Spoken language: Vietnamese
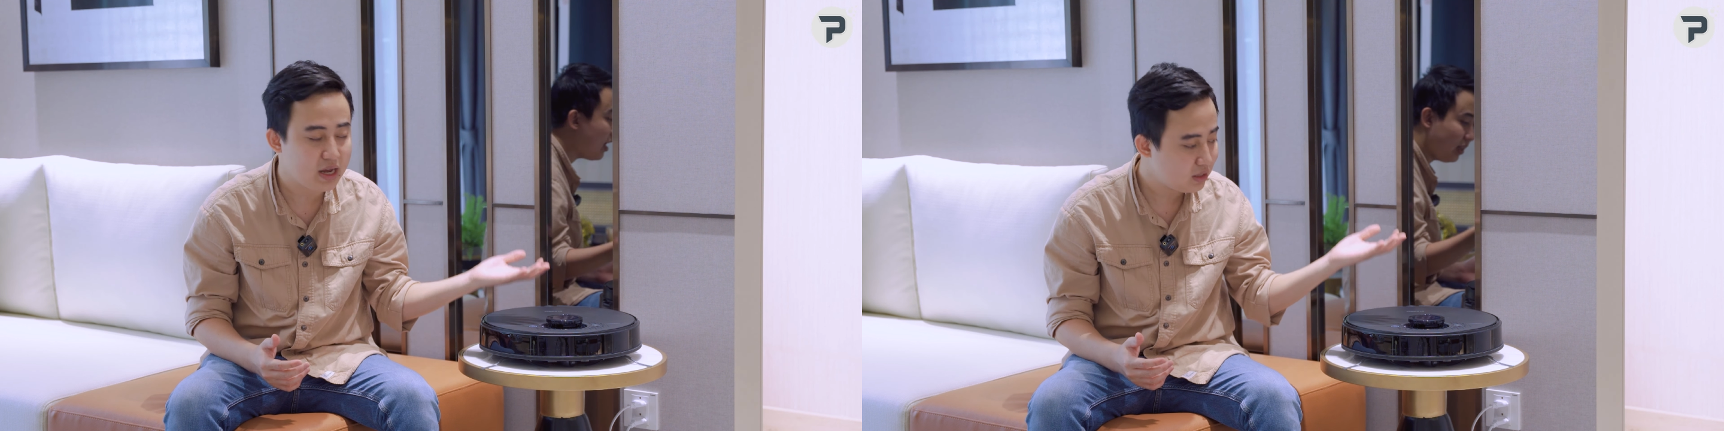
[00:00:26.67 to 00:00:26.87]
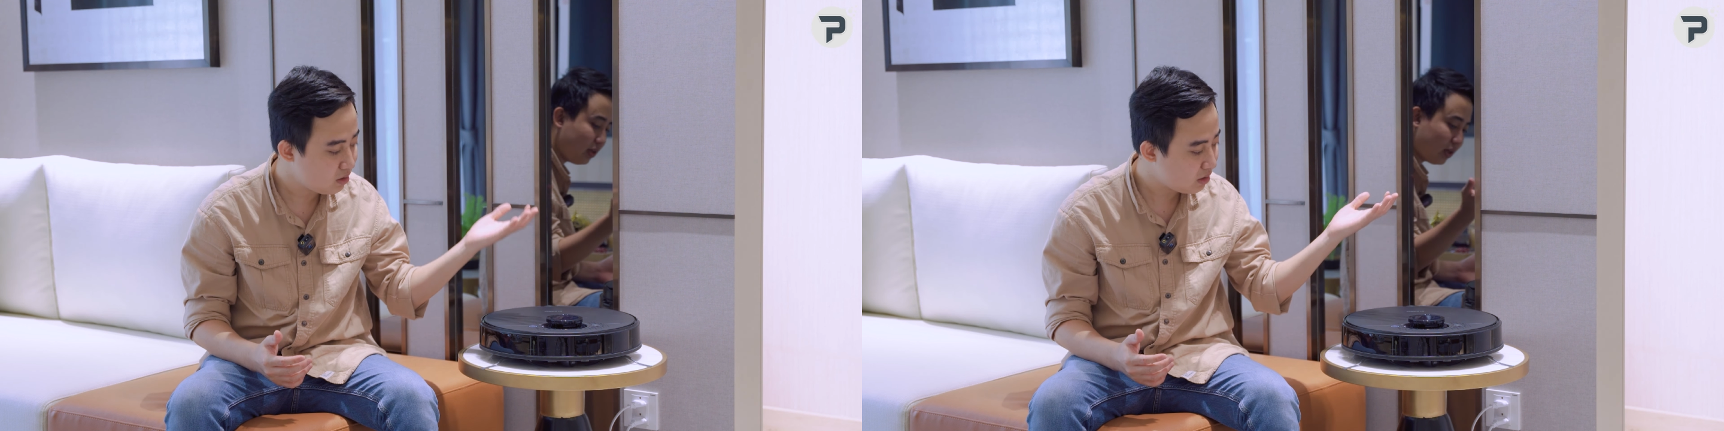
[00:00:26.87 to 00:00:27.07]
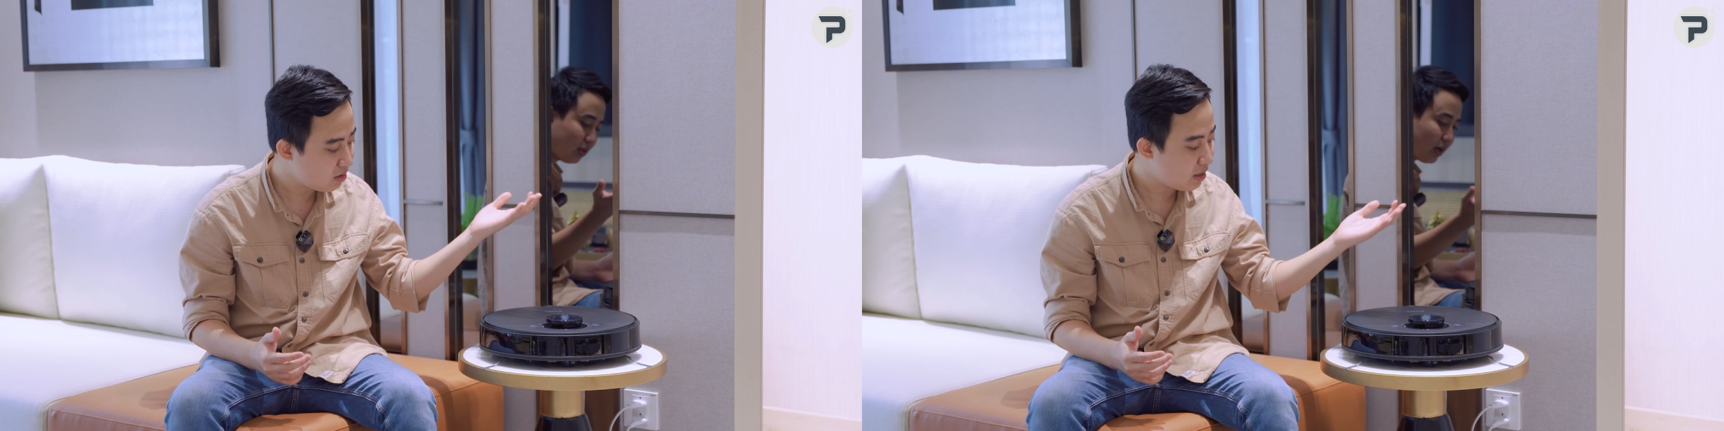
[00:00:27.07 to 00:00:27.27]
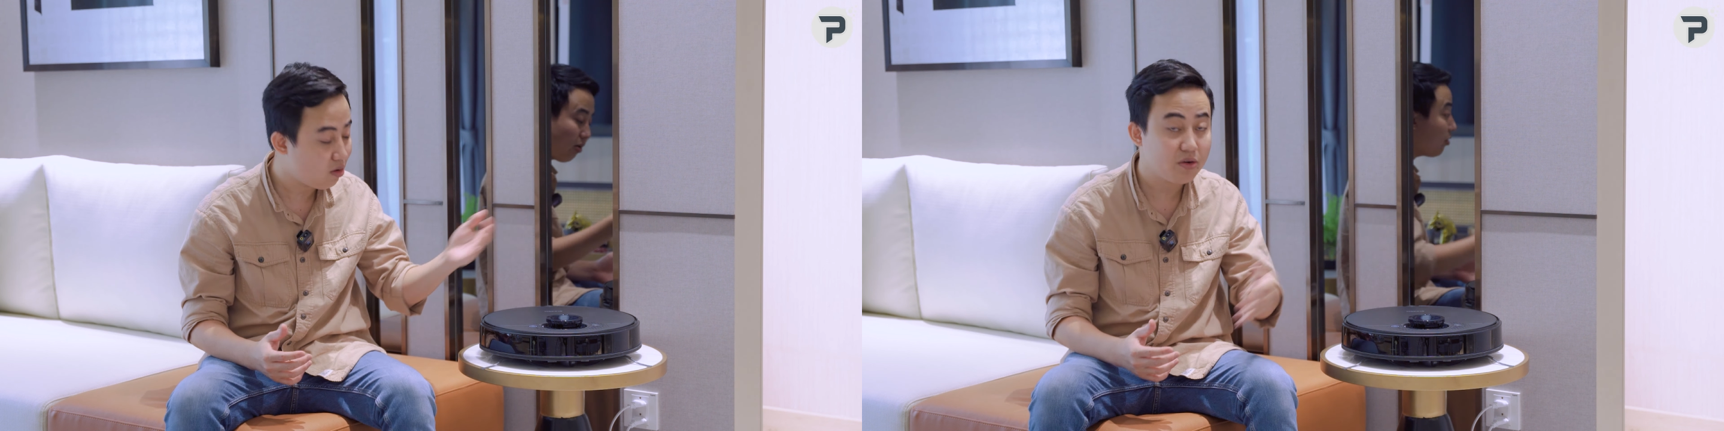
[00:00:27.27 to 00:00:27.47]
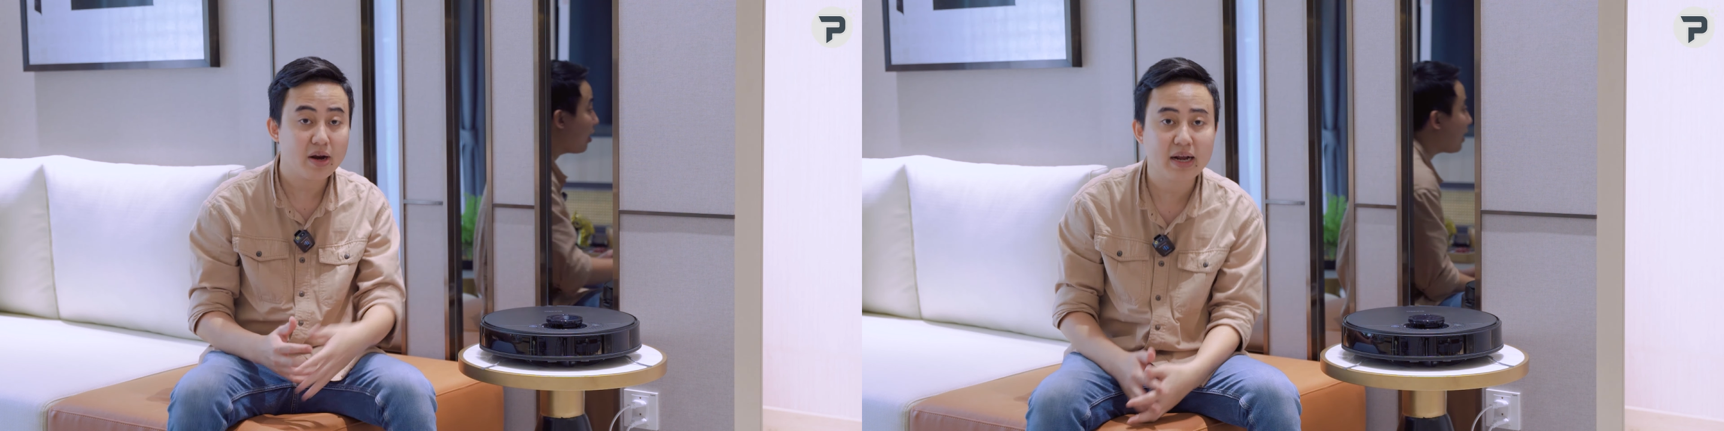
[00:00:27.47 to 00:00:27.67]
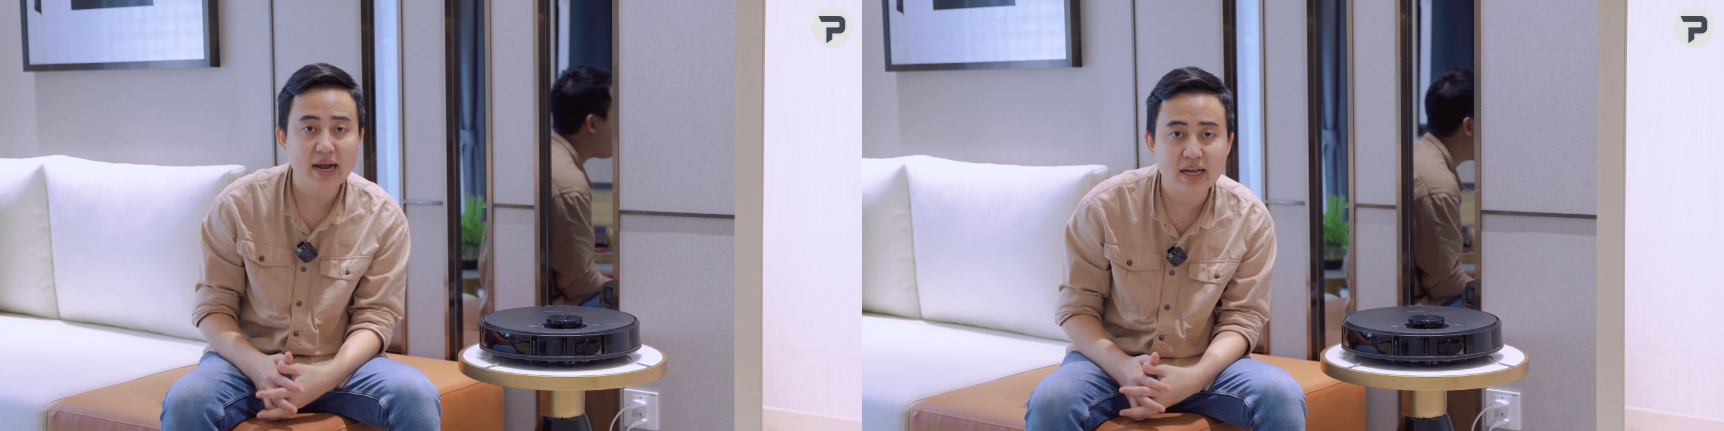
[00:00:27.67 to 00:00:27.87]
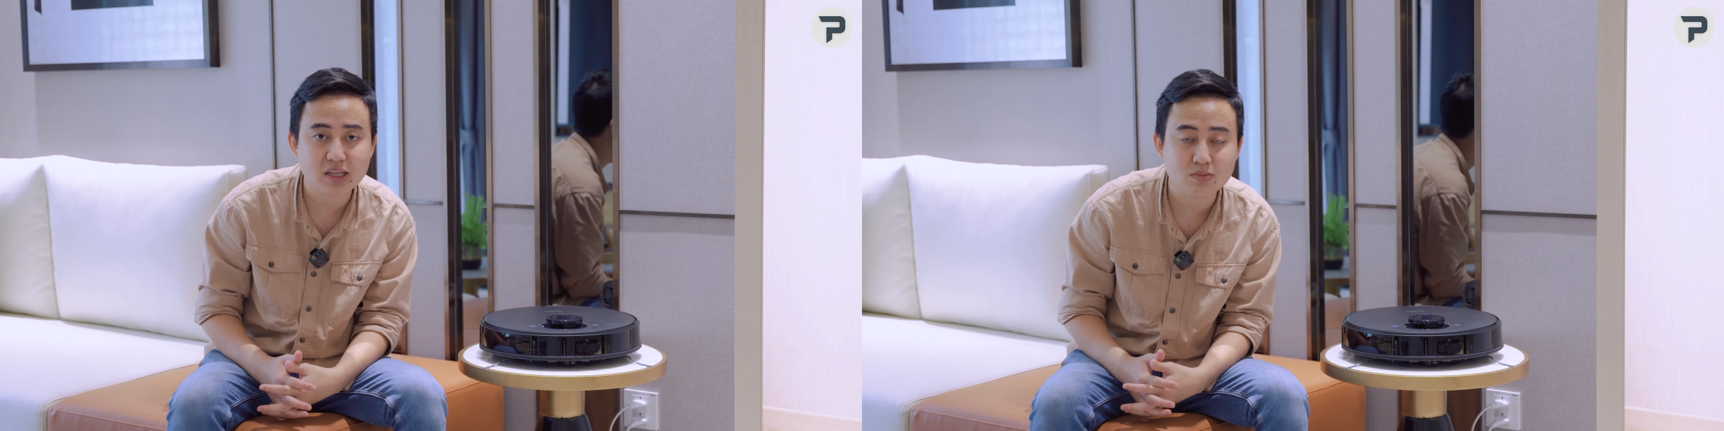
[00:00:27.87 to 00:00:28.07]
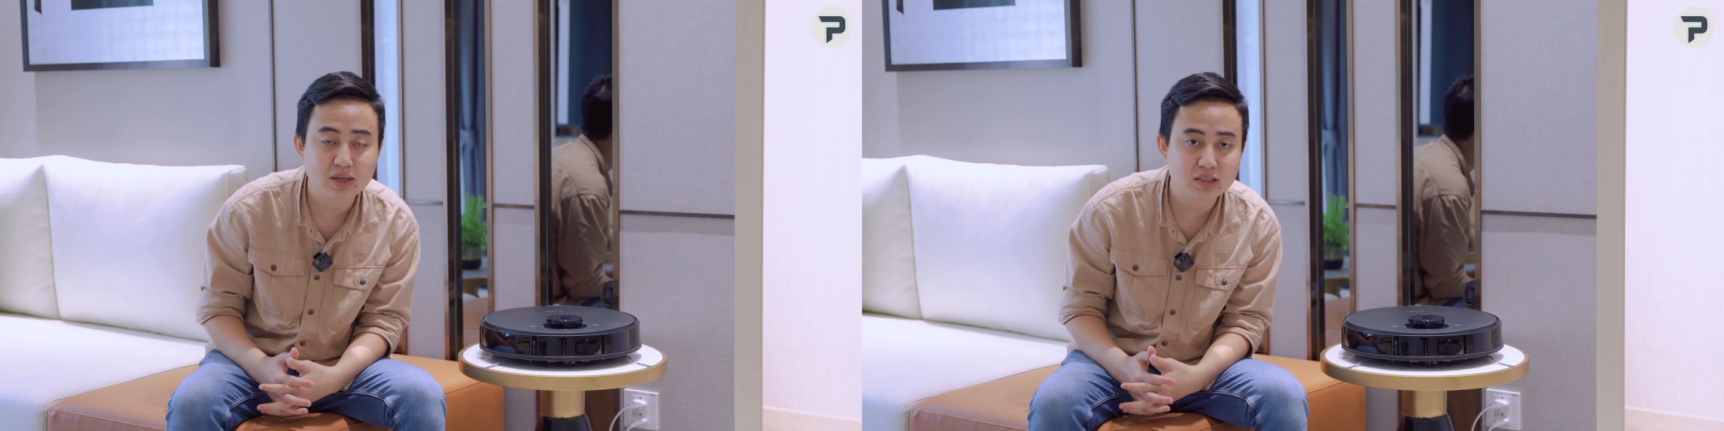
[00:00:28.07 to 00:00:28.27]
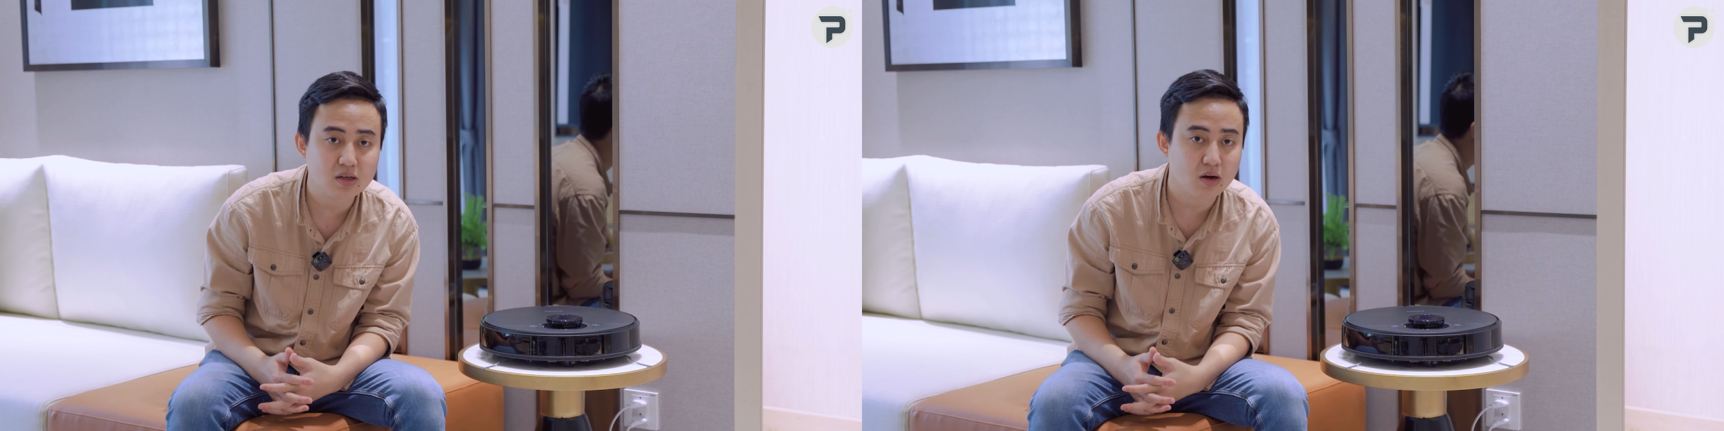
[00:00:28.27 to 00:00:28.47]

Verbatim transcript: đến từ cái thương hiệu Oreca thì chúng ta sẽ